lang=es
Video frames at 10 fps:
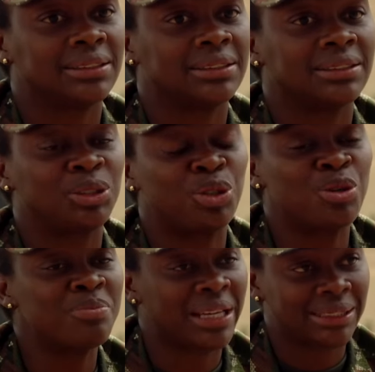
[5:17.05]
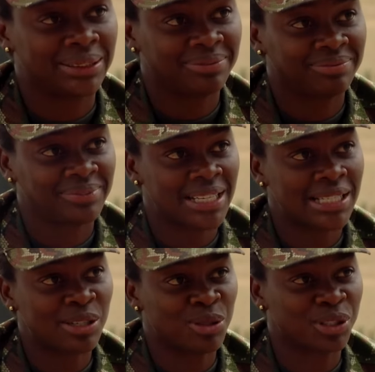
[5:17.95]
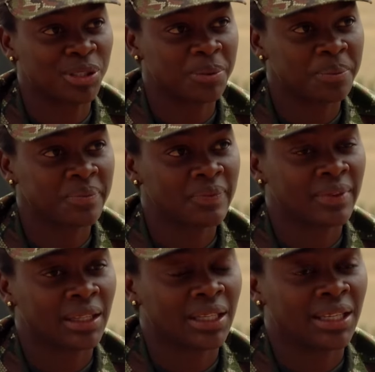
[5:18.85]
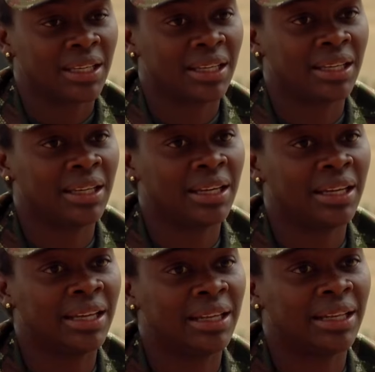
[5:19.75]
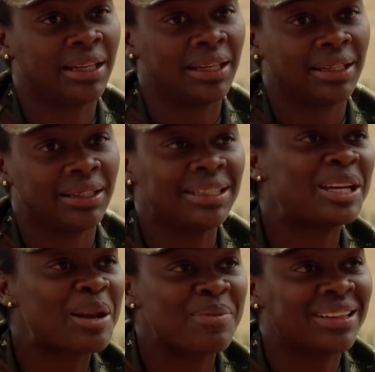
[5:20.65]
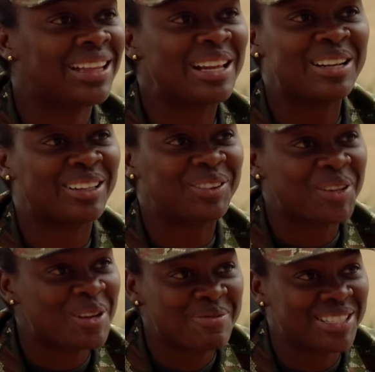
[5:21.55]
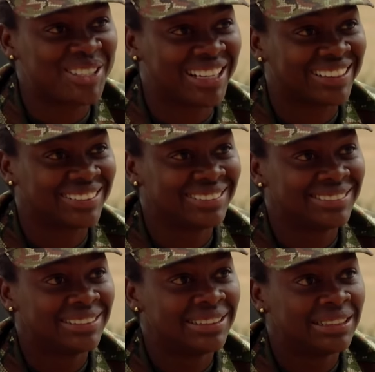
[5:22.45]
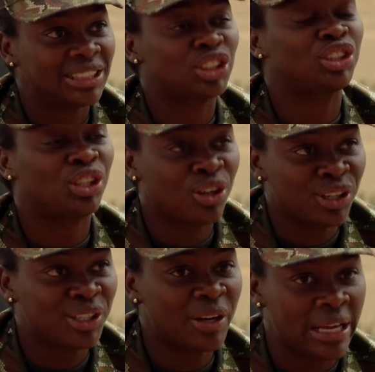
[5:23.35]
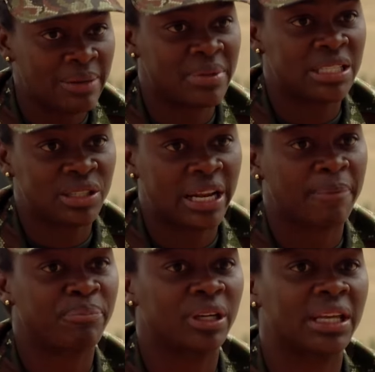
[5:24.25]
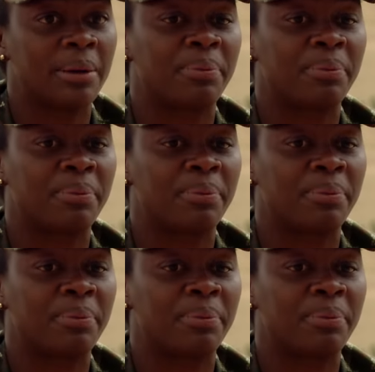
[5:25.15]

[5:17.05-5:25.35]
Duró un mes ese curso. Y literalmente todo el mes lloré. Todo el mes lloré. ¿Por qué?